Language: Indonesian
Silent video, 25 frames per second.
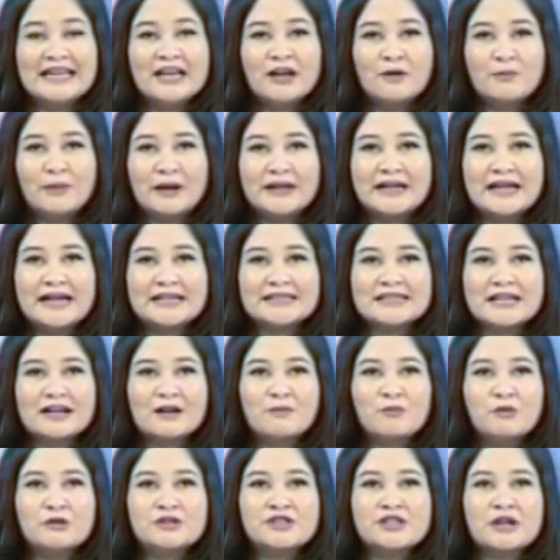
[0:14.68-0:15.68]
Pada
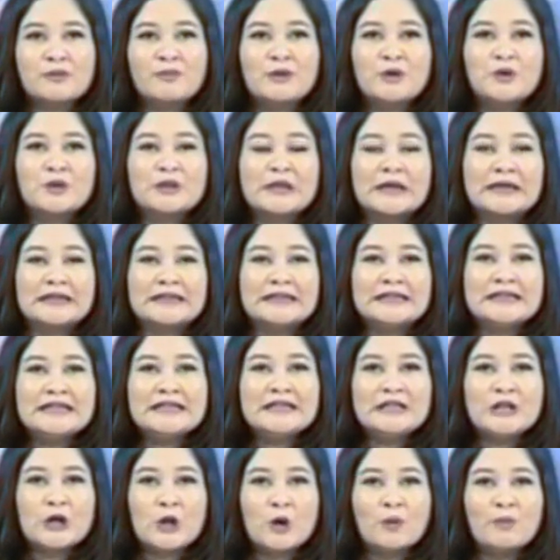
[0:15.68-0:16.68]
acara puncak minggu tadi
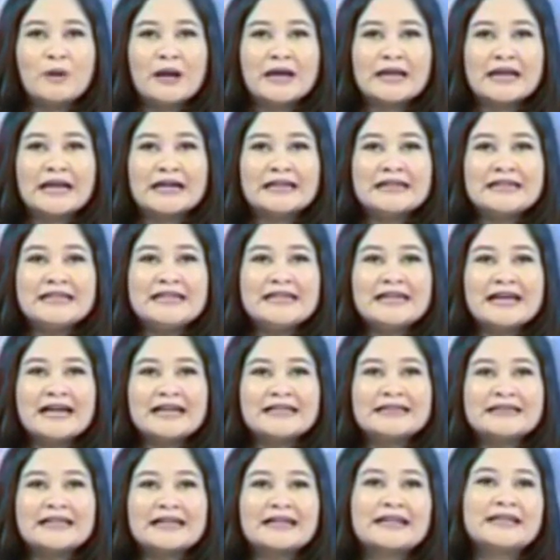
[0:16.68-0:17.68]
dilombakan di
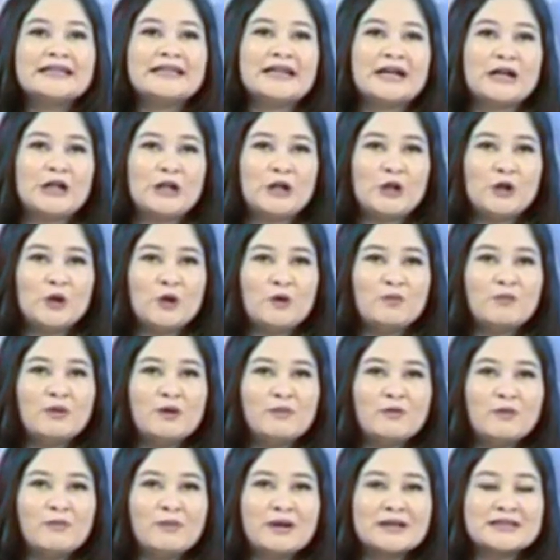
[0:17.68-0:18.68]
antaranya lomba
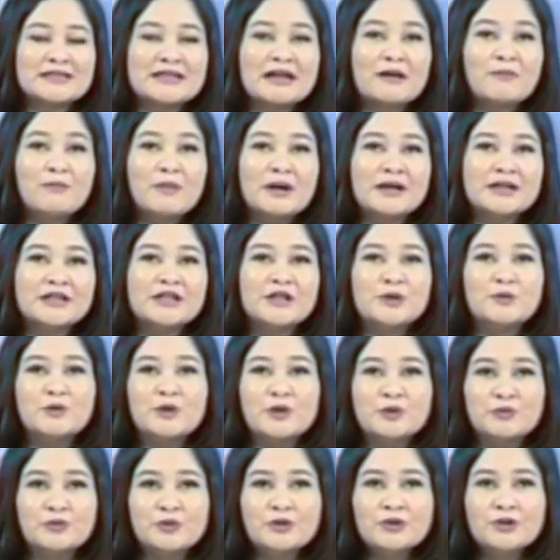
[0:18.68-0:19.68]
memasak bagi
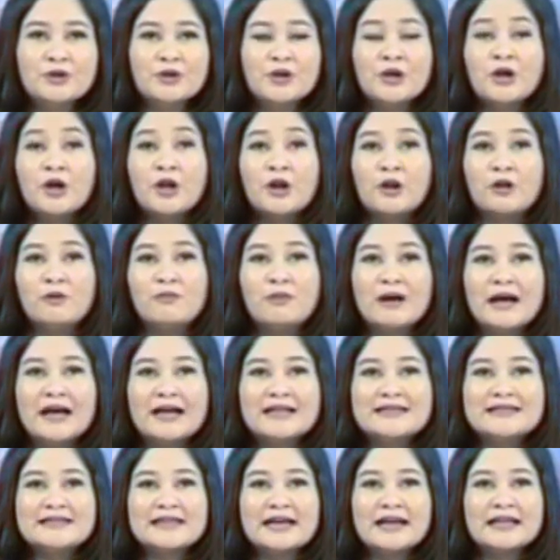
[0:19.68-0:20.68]
ibu-ibu, lomba
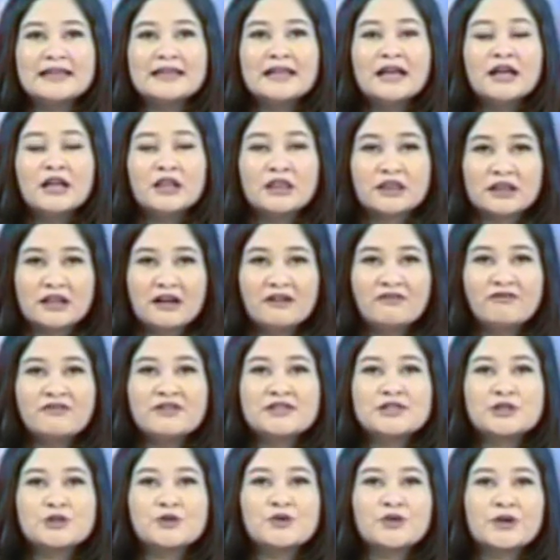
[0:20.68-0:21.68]
azan,
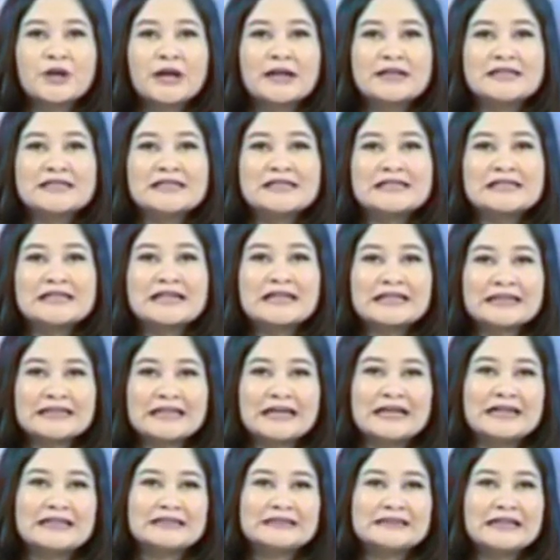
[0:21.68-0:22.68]
tafis Quran,
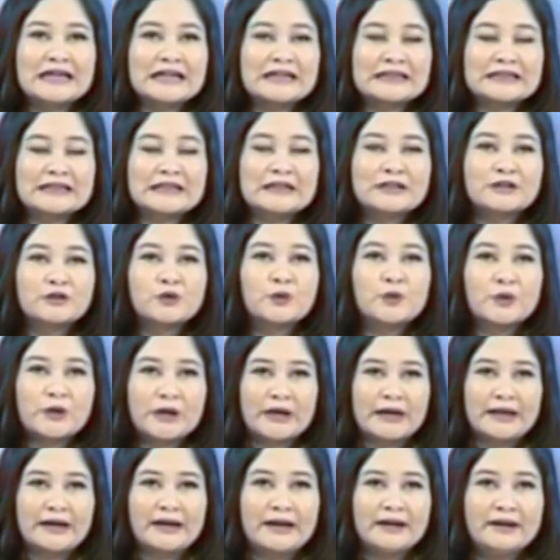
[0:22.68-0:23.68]
serta tartil
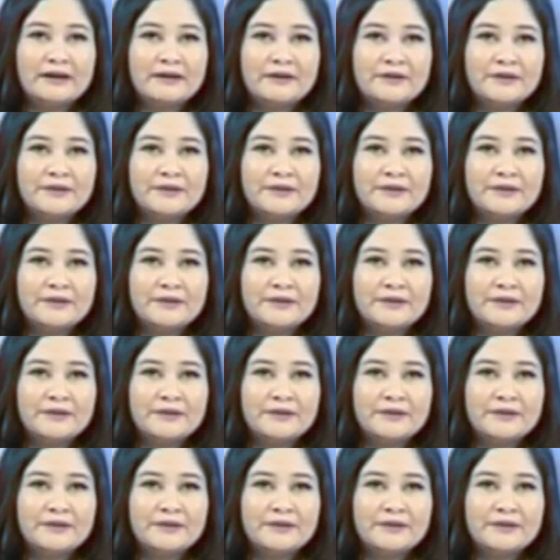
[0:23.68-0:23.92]
Quran.